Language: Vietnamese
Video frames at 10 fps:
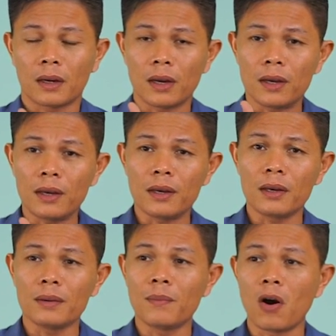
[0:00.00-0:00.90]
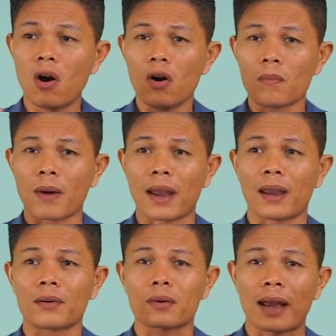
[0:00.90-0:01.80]
khi bố
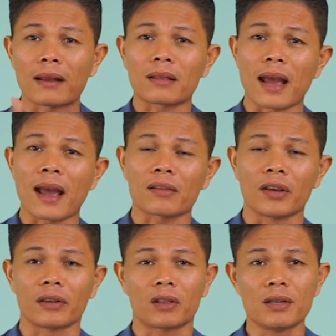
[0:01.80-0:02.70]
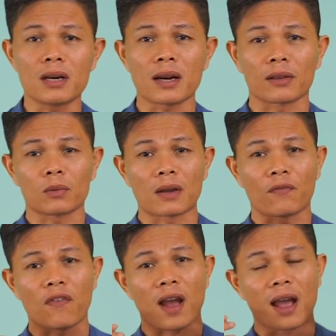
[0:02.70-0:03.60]
mẹ đồ cản ta thì thứ nhất là chúng ta
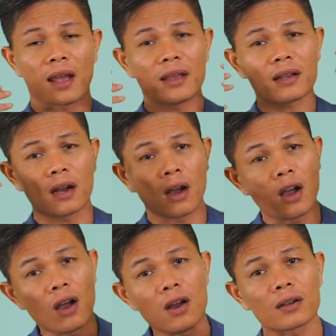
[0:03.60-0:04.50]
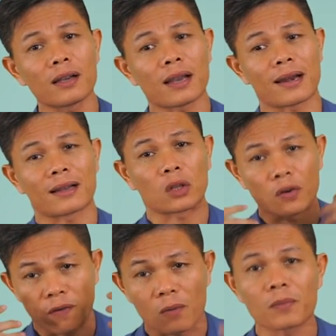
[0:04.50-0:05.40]
phải có cái khả năng
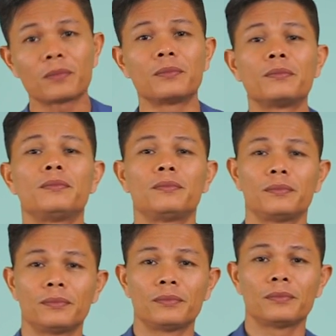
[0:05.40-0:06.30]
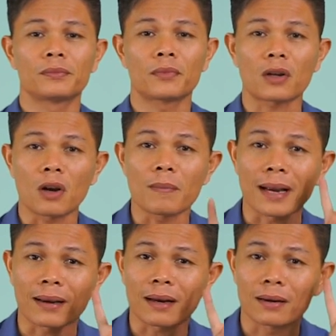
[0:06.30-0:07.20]
thuyết phục ta có
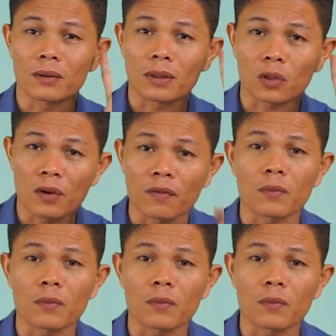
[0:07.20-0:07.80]
ba cách để chúng ta thuyết